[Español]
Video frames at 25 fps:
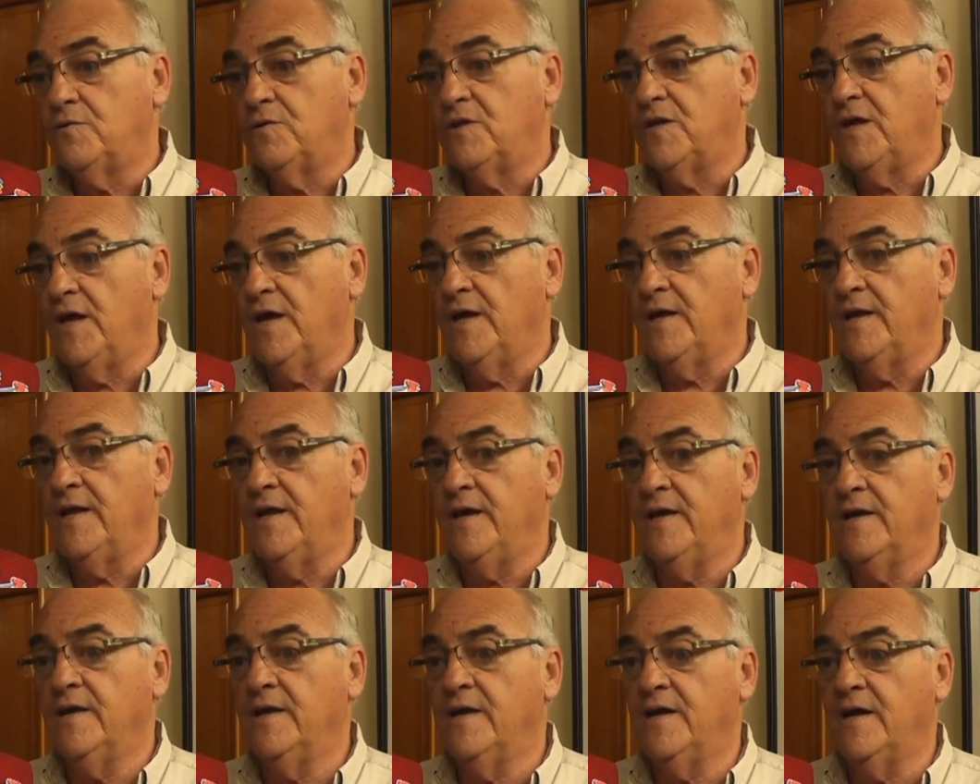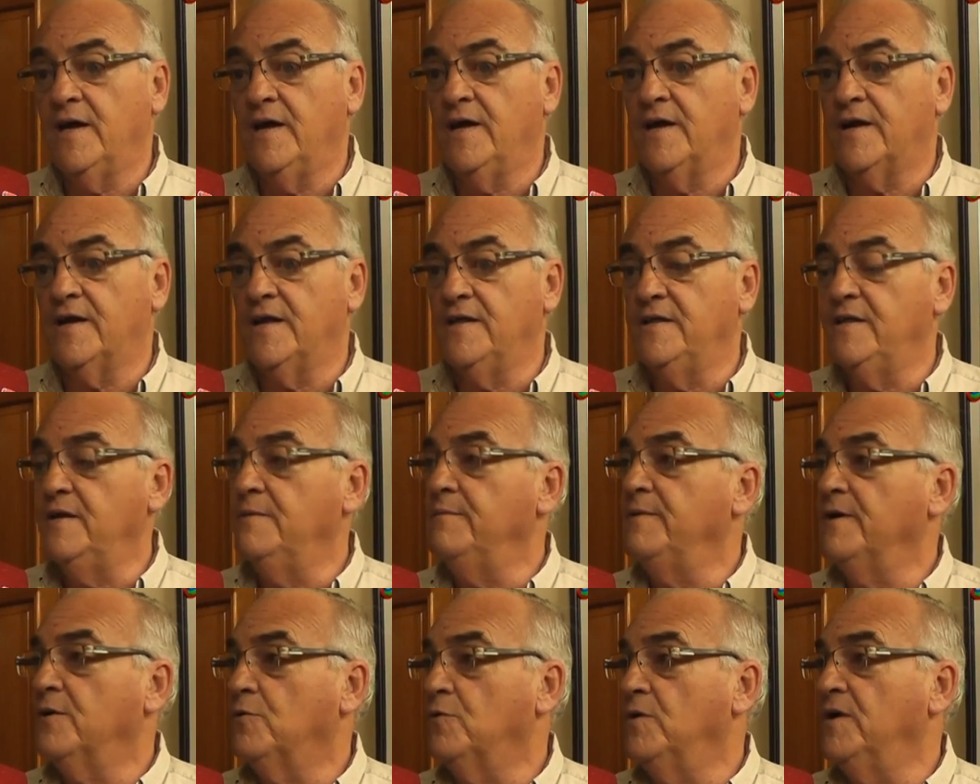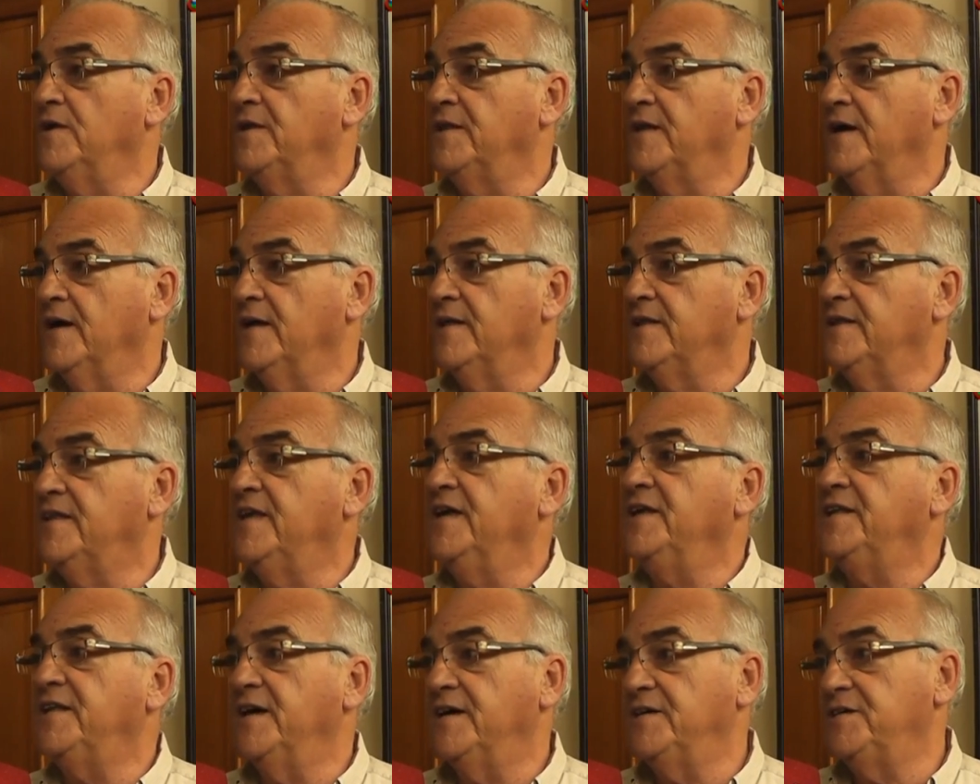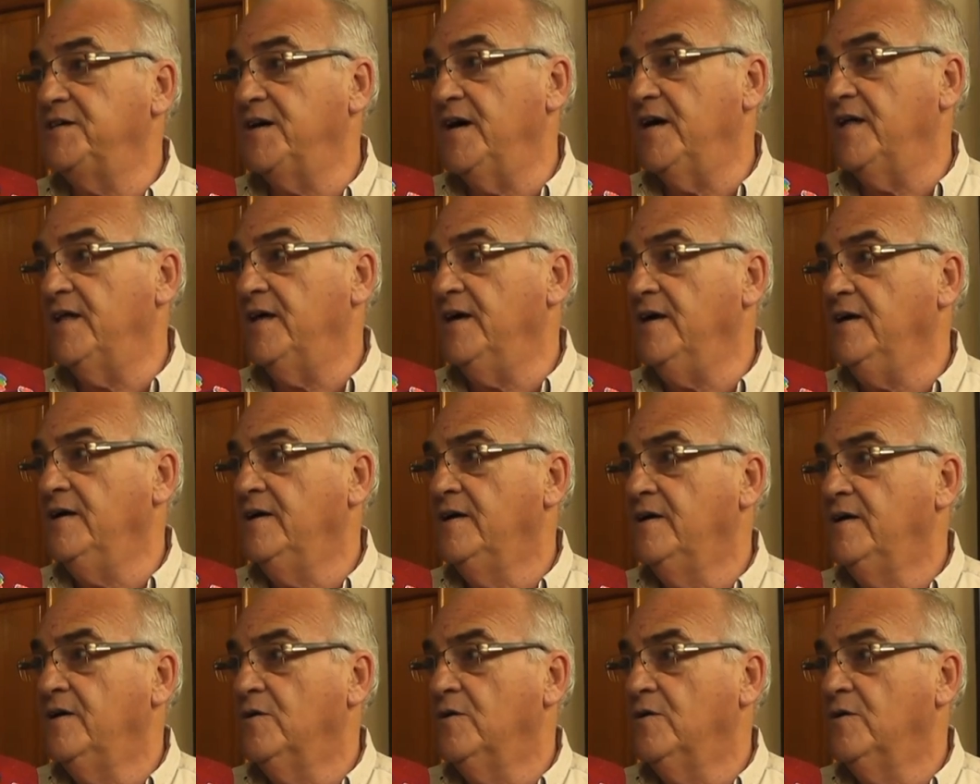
tienen que rendirme cuenta detallada